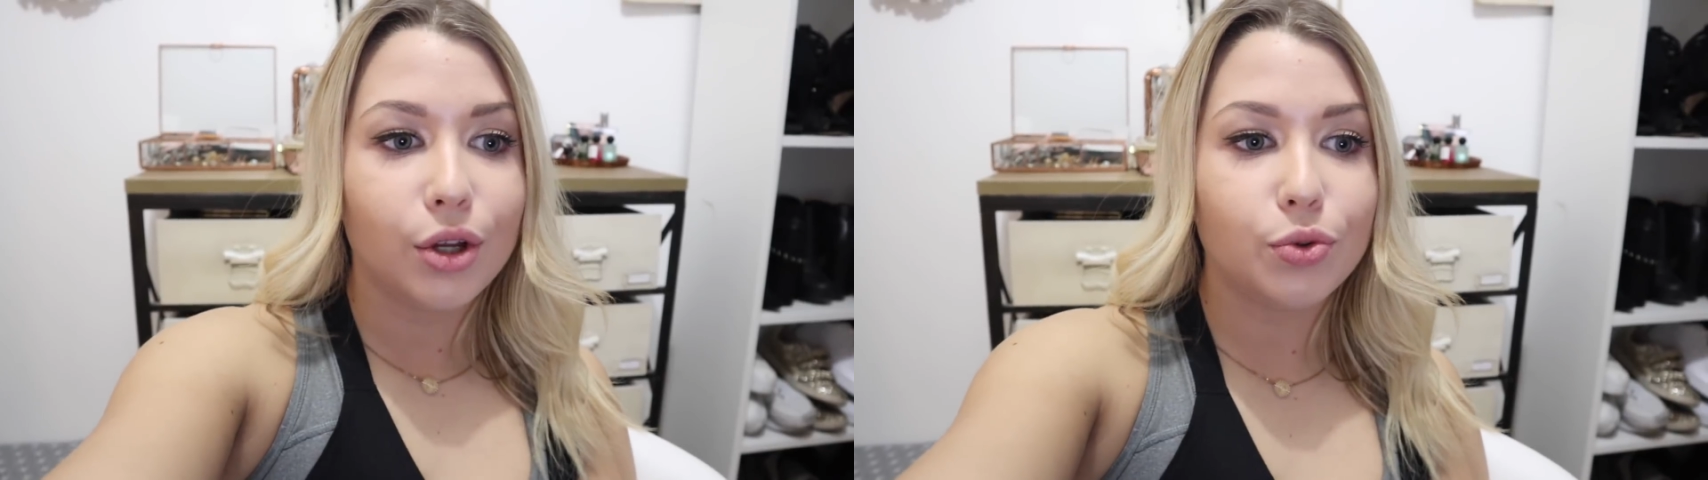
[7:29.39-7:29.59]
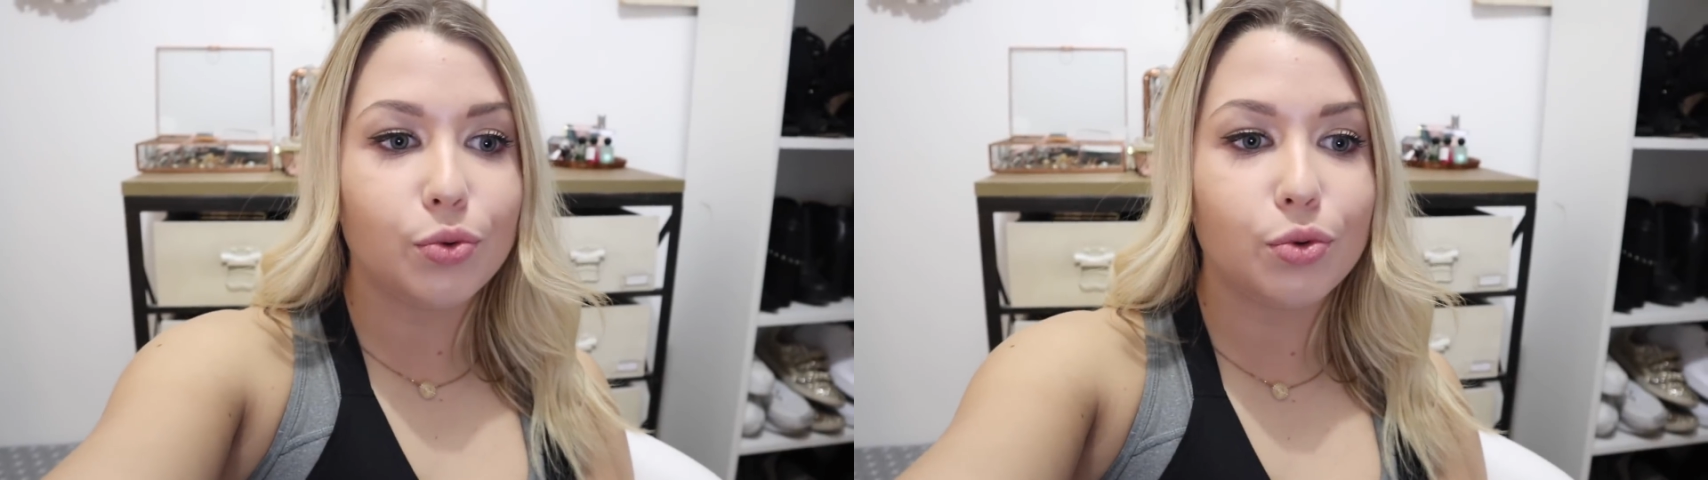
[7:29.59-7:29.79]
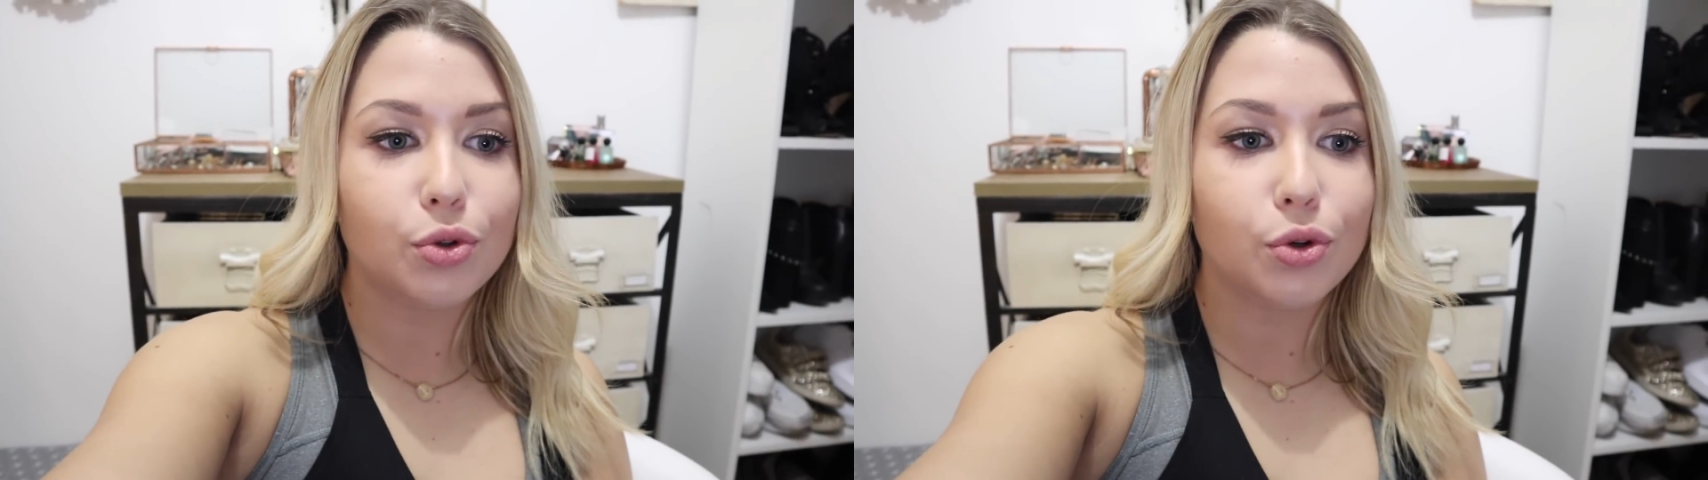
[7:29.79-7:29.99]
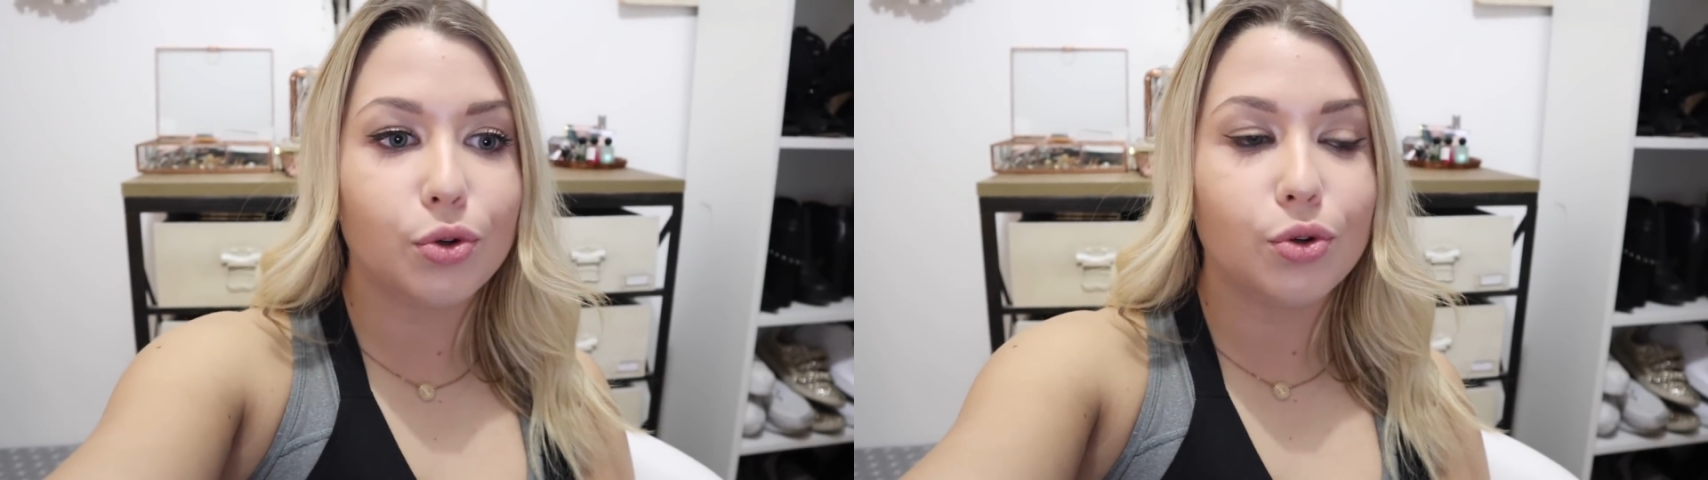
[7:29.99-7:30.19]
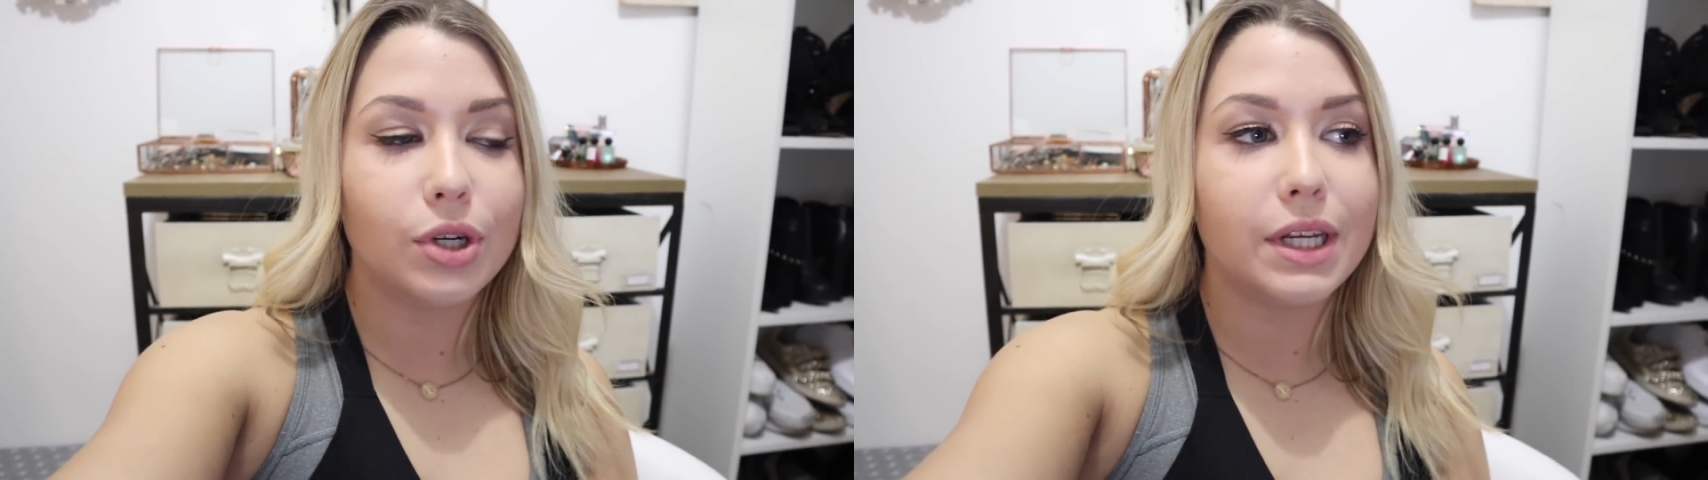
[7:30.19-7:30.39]
Donc
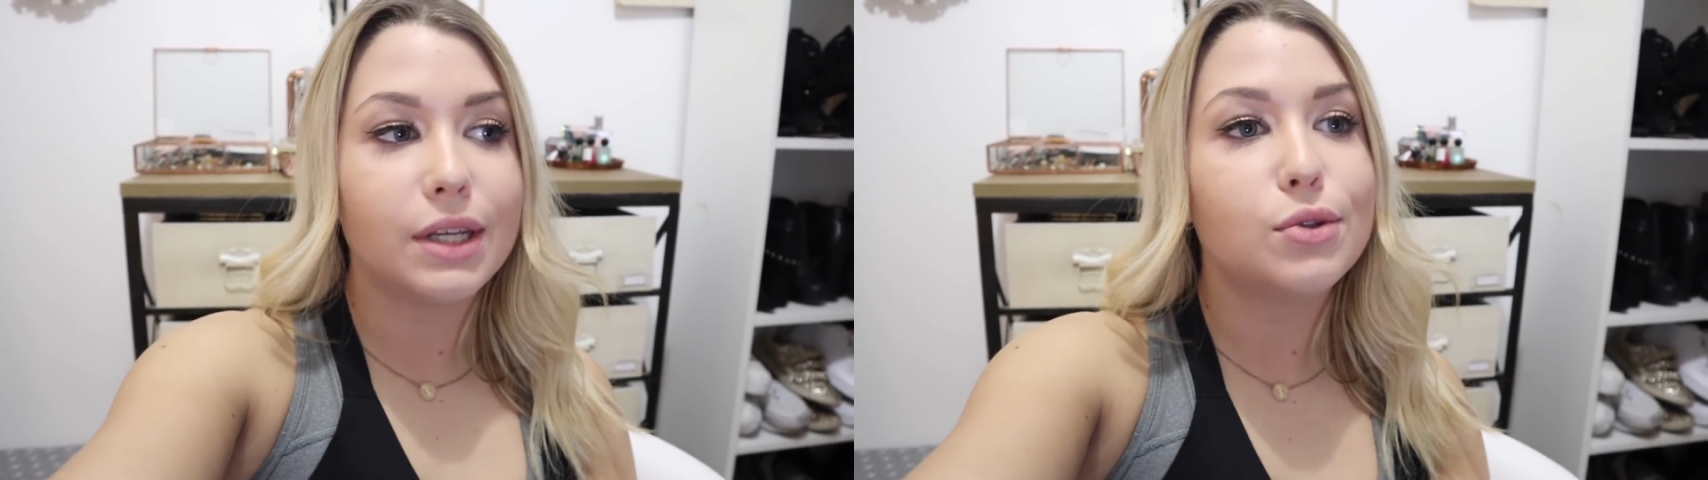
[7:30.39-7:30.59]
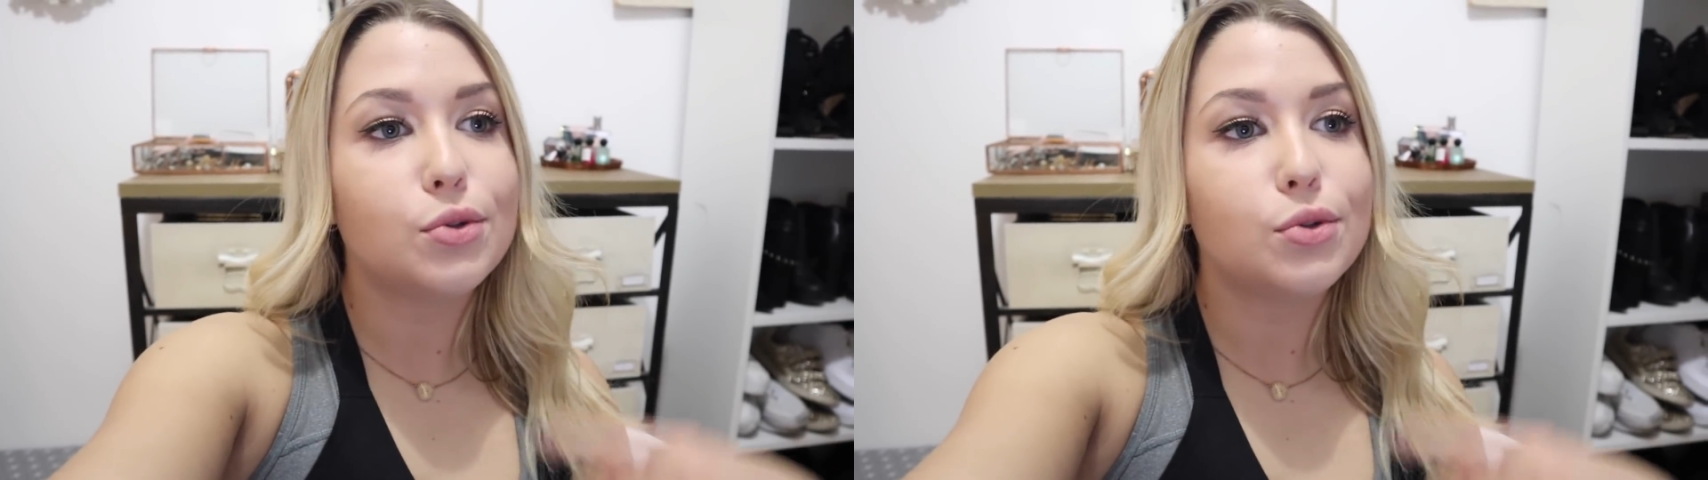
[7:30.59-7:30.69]
les